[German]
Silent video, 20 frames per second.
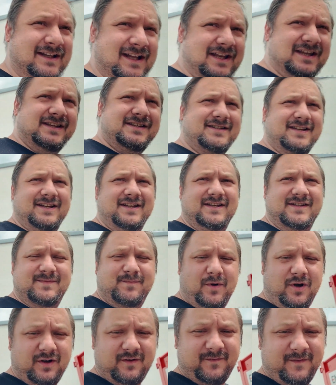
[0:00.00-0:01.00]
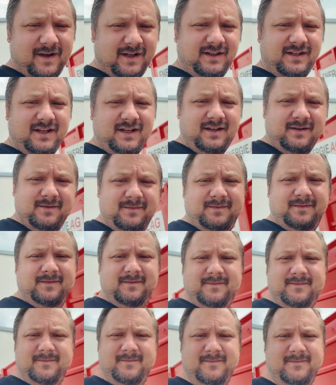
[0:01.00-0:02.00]
der Nissan ist bald fertig.
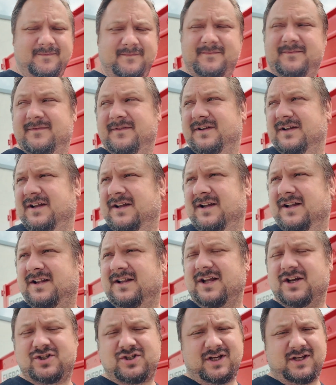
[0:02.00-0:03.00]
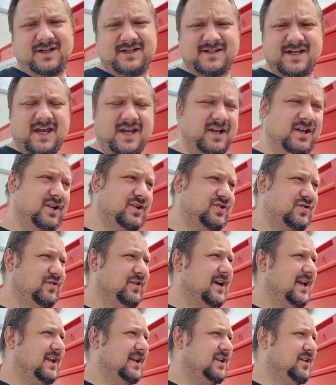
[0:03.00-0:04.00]
Der steht jetzt eigentlich
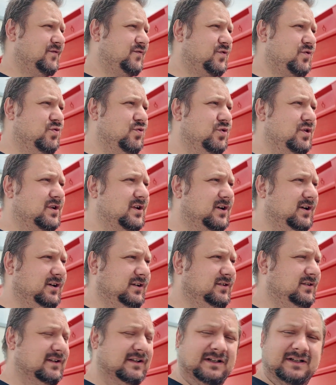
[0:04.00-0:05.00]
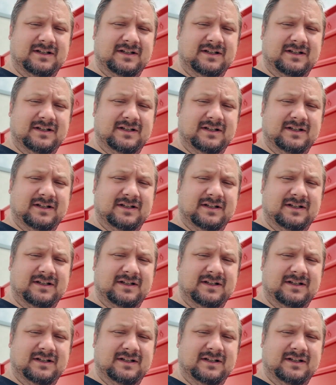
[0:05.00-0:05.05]
schon relativ cool da.